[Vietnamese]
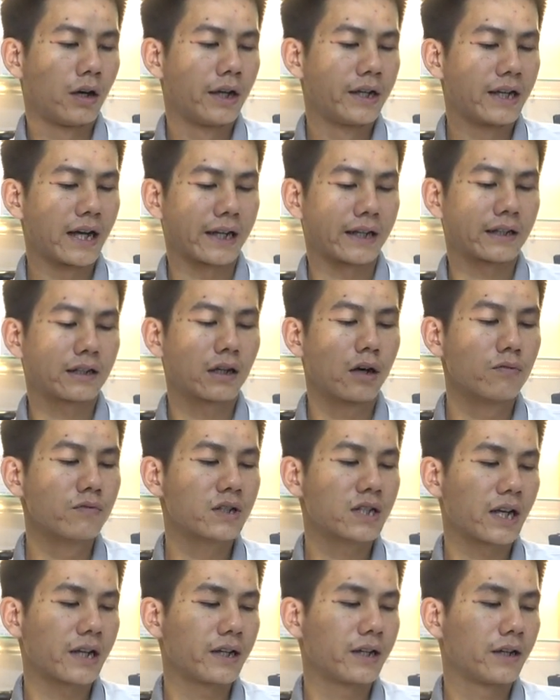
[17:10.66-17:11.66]
hình ảnh
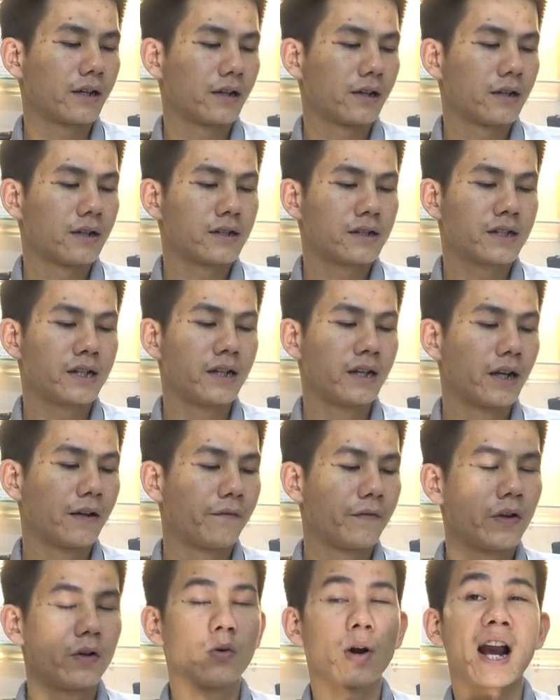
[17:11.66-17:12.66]
không dây
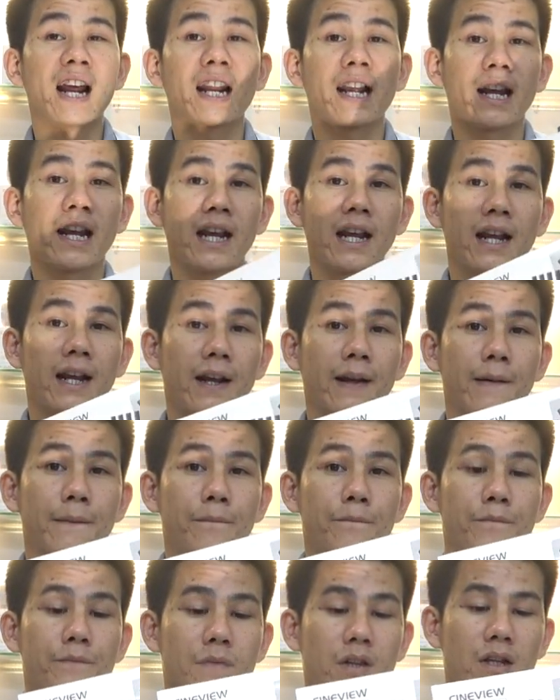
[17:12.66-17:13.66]
Cineview H E.
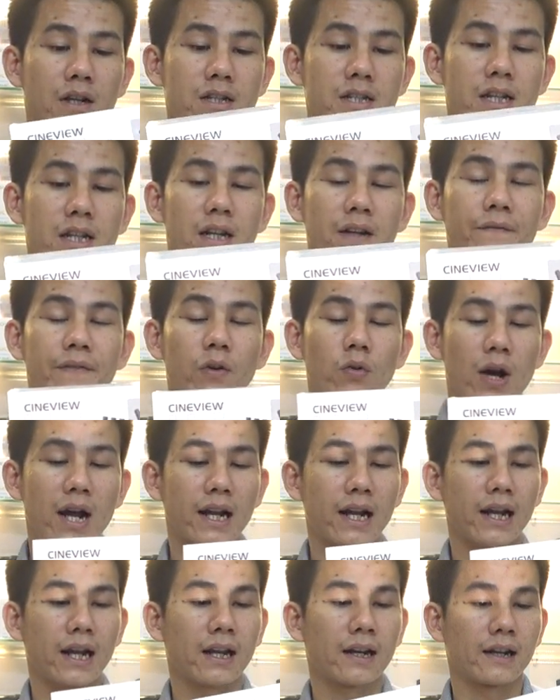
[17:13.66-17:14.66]
Đó, Cineview H
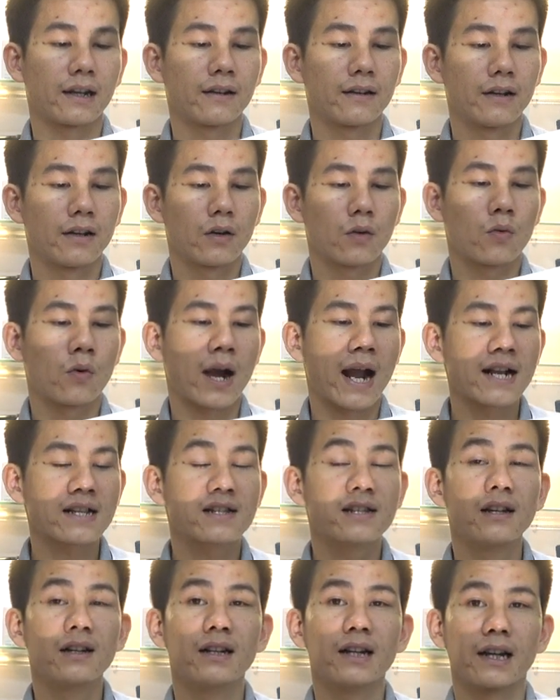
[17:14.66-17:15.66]
E này của
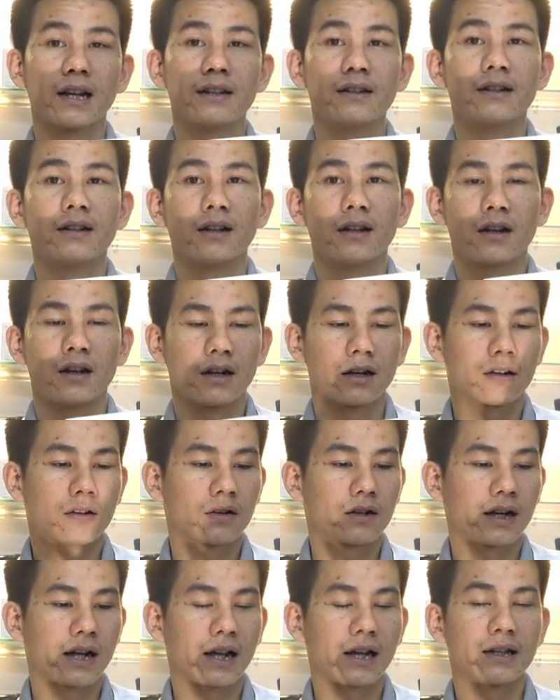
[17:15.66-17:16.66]
Action này. À,
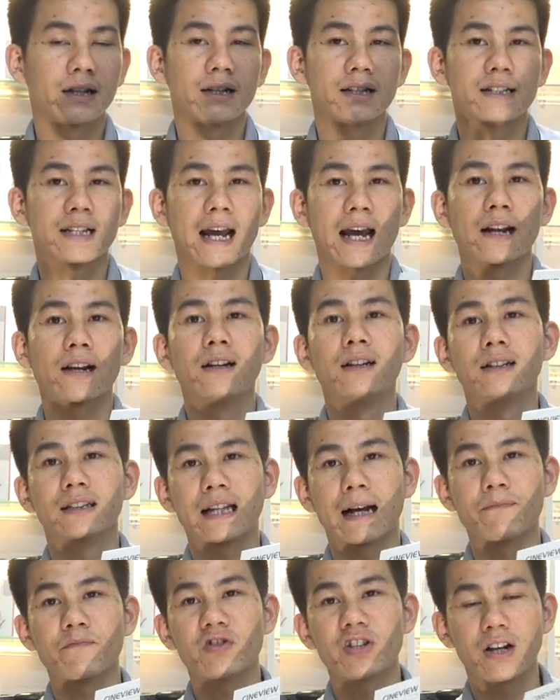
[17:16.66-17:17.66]
con này thì giá là hơn
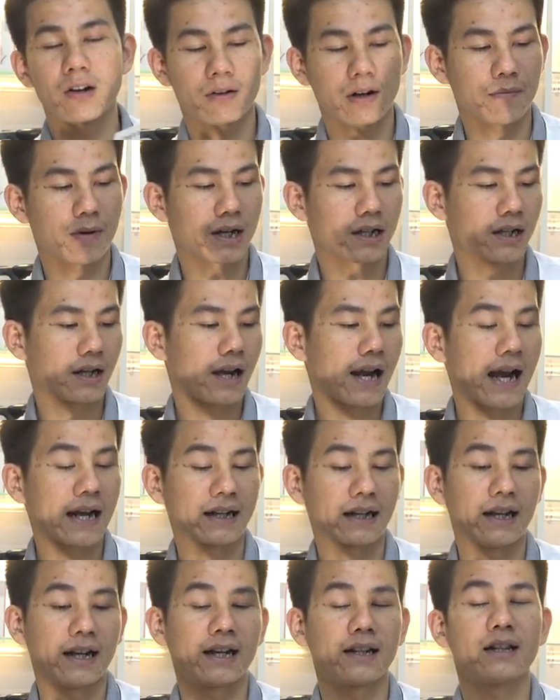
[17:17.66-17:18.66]
tám triệu các bạn nhé. H
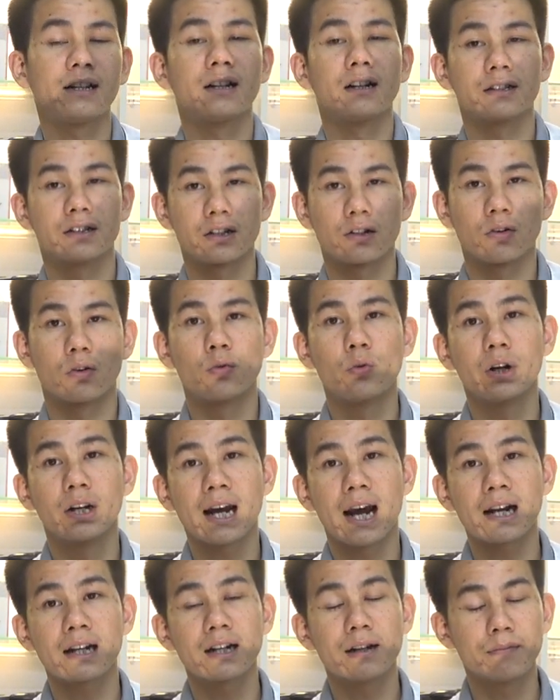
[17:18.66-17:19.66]
E thì là chỉ có
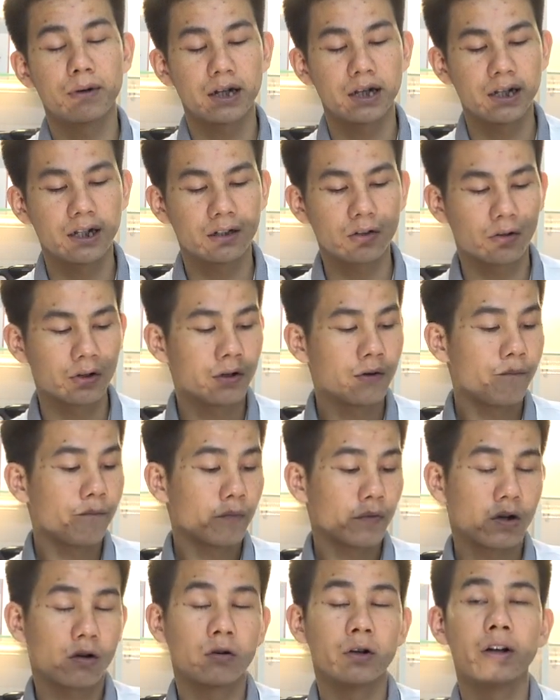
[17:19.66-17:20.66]
nguyên H D M I thôi.
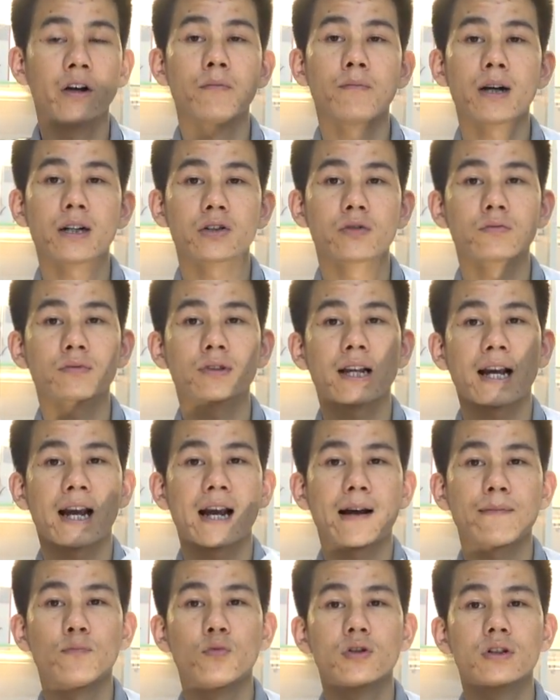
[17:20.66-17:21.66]
Còn nếu mà chúng
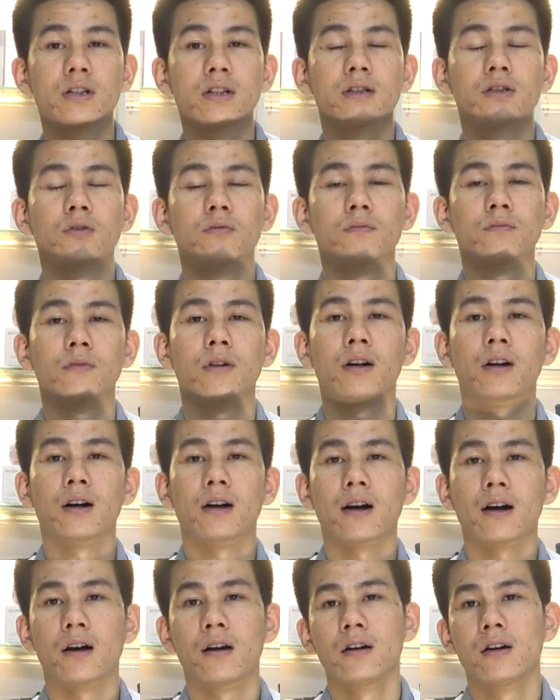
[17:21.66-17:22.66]
ta muốn sử dụng
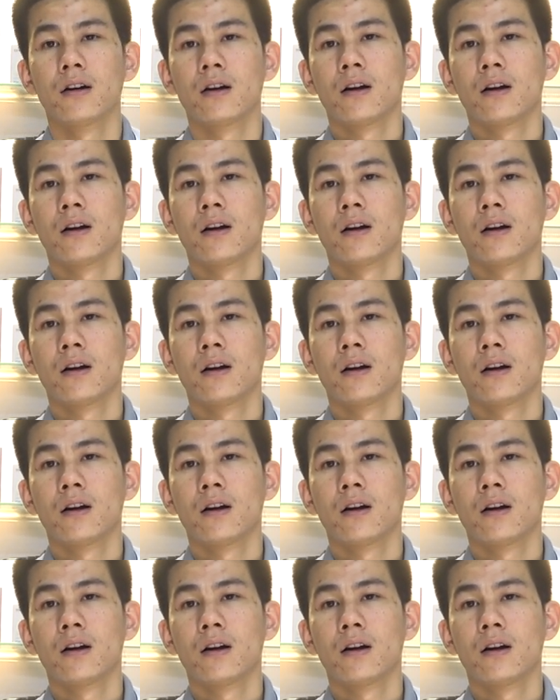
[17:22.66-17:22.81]
uh,